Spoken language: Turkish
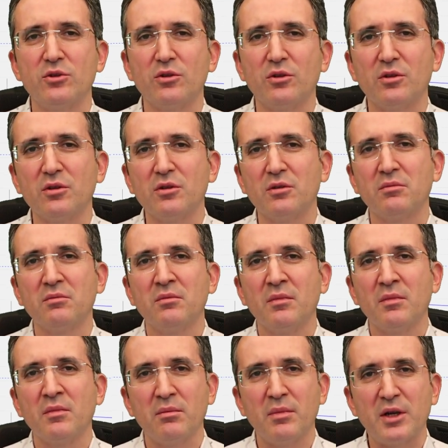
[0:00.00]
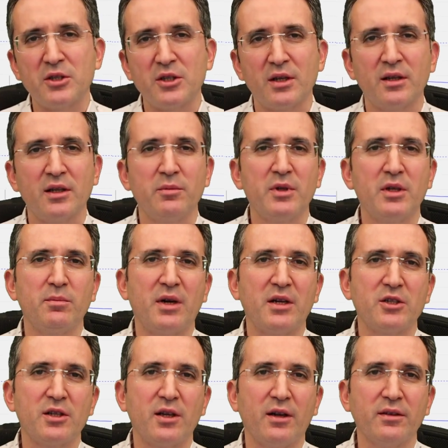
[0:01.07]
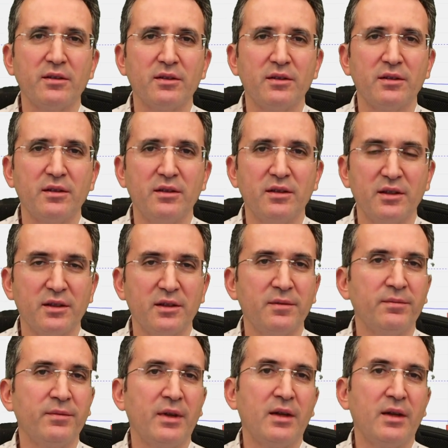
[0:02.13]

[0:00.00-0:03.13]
Çünkü başarılı bir başkandı.